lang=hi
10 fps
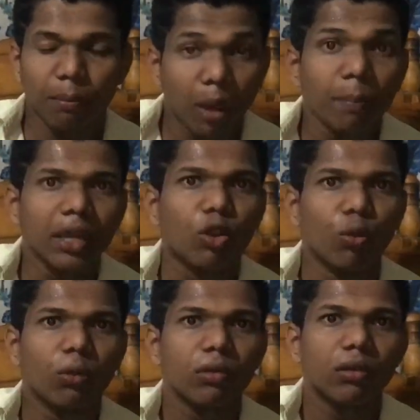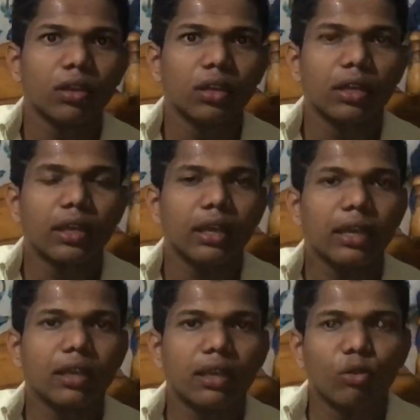मम्मी को
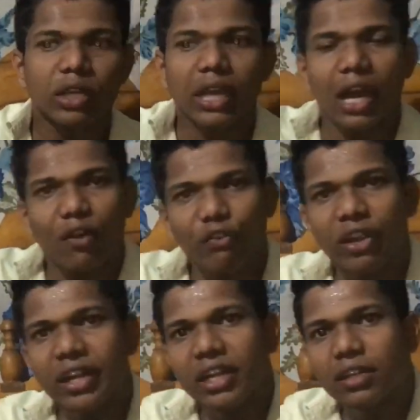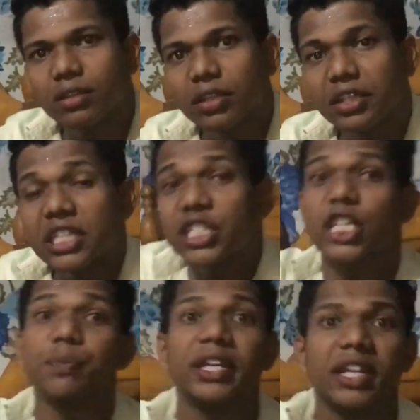उनकी गर्लफ्रेंड ने
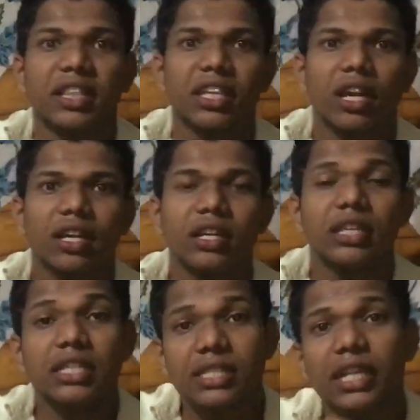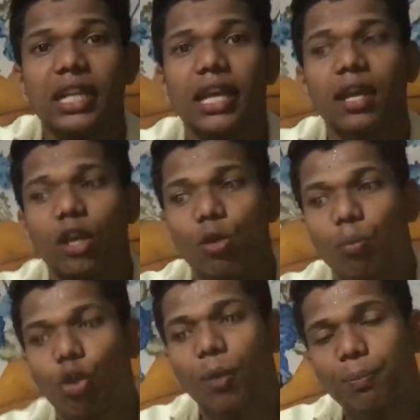डिसरेस्पेक्ट कर दिया इसीलिए
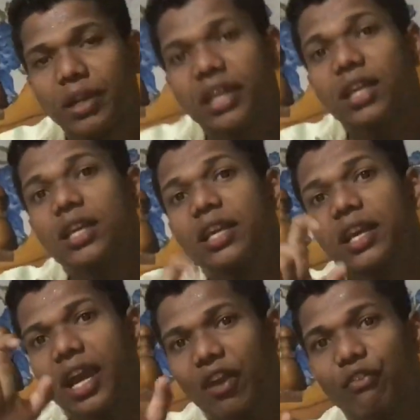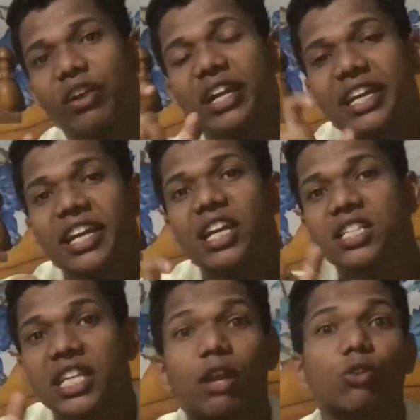वो अपने गर्लफ्रेंड इरीना
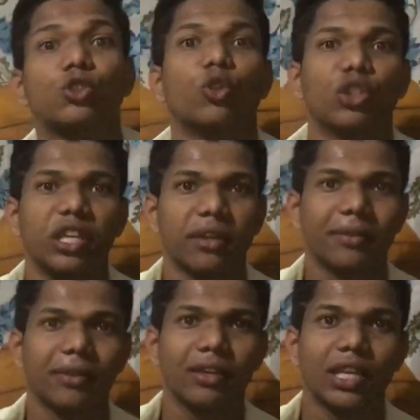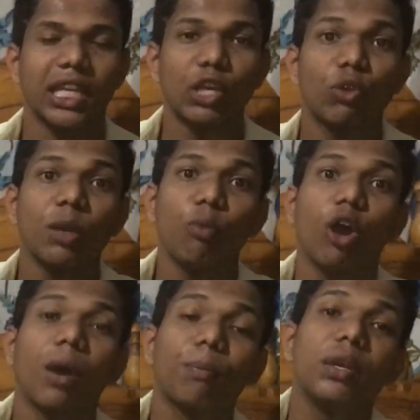सेक को छोड़ दिए क्योंकि वो
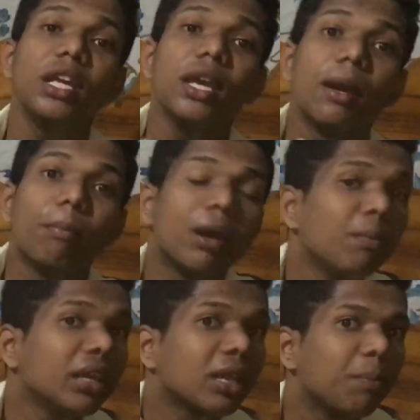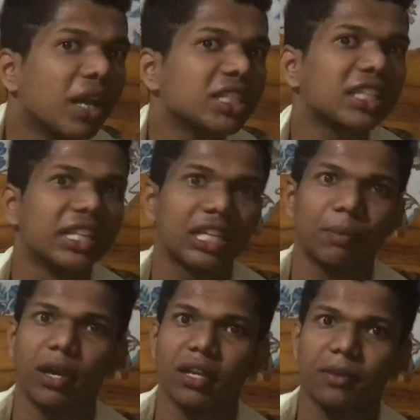अपनी मम्मी की बेजती नहीं
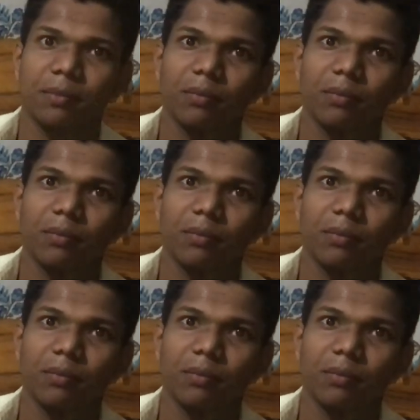देख पाए